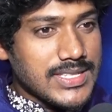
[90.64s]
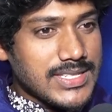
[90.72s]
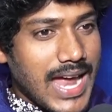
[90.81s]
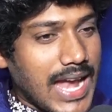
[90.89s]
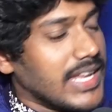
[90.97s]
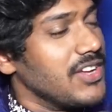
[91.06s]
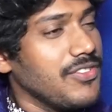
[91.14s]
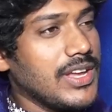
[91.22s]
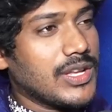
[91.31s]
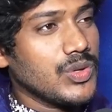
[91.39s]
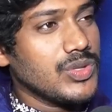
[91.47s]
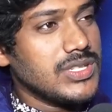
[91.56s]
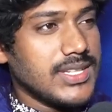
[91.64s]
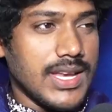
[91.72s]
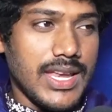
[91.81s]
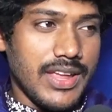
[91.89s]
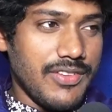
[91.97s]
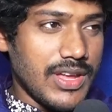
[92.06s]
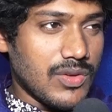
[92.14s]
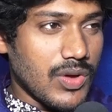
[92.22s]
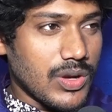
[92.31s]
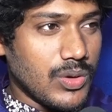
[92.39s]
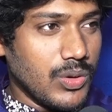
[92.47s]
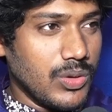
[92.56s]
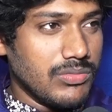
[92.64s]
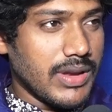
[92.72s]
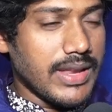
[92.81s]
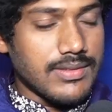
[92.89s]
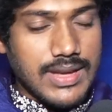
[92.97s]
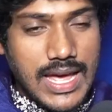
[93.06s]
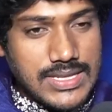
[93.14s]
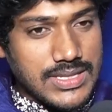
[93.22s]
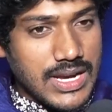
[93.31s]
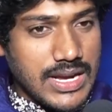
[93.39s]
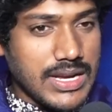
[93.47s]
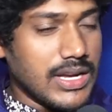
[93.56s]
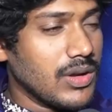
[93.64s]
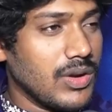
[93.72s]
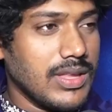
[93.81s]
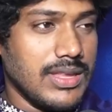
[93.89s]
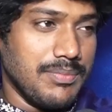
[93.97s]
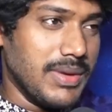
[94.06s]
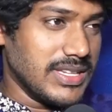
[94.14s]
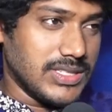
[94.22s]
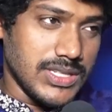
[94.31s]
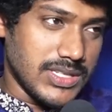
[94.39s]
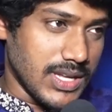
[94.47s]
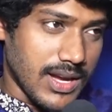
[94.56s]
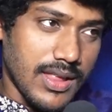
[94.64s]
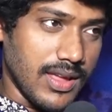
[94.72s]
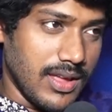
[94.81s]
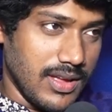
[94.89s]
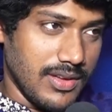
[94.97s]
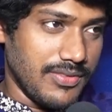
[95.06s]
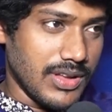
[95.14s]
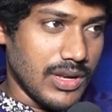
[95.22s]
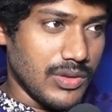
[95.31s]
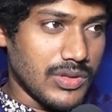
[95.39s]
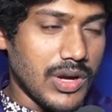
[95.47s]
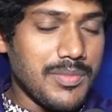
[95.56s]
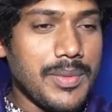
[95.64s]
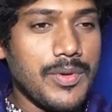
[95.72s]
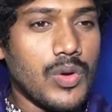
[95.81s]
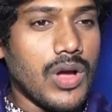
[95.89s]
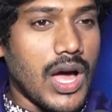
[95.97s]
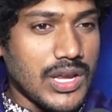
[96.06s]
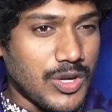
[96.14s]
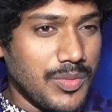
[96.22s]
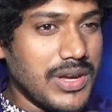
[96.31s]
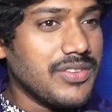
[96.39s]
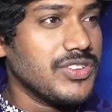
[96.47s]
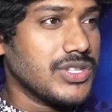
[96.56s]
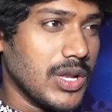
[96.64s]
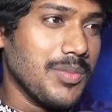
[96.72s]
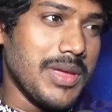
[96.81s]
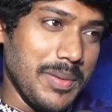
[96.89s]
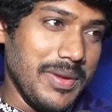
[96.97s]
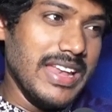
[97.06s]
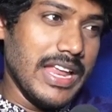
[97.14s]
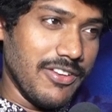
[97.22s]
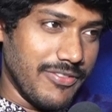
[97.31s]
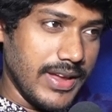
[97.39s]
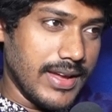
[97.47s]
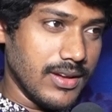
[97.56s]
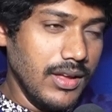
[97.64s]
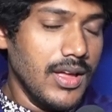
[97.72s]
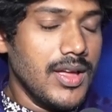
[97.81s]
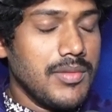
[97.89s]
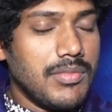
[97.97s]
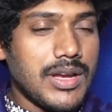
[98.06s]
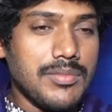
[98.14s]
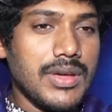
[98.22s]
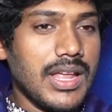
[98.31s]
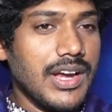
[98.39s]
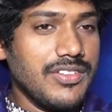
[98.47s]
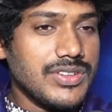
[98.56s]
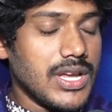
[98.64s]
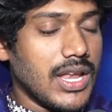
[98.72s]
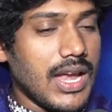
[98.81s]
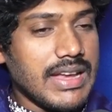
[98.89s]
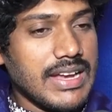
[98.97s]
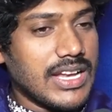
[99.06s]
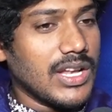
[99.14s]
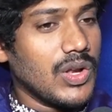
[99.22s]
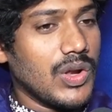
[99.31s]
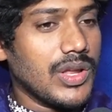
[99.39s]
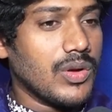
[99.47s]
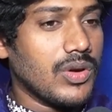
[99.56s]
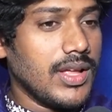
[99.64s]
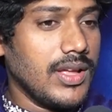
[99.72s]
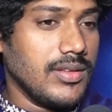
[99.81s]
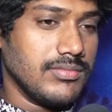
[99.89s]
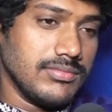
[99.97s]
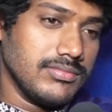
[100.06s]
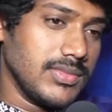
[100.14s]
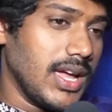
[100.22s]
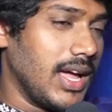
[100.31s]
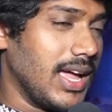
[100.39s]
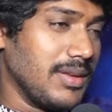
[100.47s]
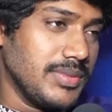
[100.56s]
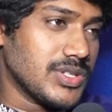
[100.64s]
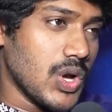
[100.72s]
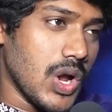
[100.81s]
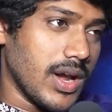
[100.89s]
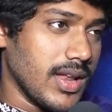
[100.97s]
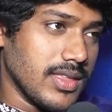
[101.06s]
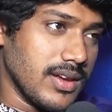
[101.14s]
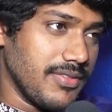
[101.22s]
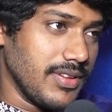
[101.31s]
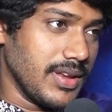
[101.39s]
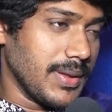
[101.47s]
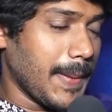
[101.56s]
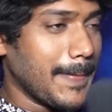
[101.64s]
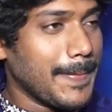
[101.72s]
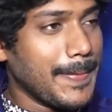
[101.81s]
స్టార్టింగ్ వీక్ నుంచి టిల్ ఈ వీక్ వరకు నేను టాస్క్లు అన్నింటిలోని ది బెస్ట్ ఇచ్చానని ఫీల్ uh, అవుతున్నాను మేబీ ఒక ఆర్గ్యుమెంట్ విషయంలో మేబీ నేను వీక్ బట్ మిగిలిన విషయాలు అన్నింటిలోని కూడా యా ఐల్ బి స్ట్రాంగ్ అనేది నా ఫీలింగ్